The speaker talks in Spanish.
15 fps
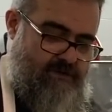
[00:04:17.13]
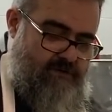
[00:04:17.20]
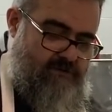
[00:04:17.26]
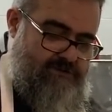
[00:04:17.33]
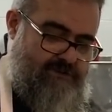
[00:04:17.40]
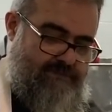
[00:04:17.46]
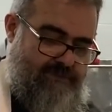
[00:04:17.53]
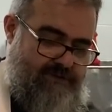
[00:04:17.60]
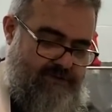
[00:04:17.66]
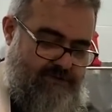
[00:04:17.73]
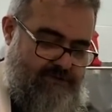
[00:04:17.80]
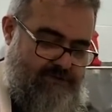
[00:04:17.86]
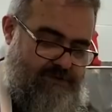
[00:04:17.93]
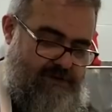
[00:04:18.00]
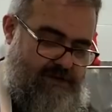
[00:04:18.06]
o se puede
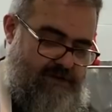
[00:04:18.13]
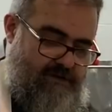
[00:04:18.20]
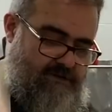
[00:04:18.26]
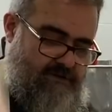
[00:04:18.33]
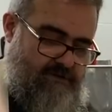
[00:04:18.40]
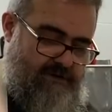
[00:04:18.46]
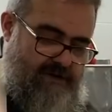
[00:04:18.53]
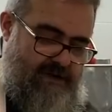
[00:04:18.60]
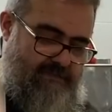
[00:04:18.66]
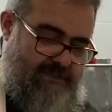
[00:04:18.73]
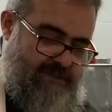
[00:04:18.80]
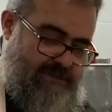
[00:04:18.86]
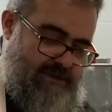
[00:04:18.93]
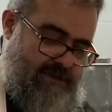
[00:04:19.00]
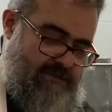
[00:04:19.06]
cocinar con la
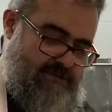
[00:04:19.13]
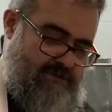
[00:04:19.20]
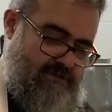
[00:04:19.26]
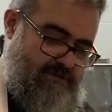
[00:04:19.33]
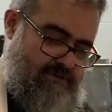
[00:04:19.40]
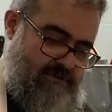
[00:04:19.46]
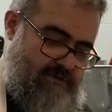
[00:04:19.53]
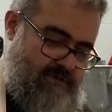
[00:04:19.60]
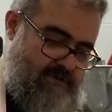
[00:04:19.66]
maceración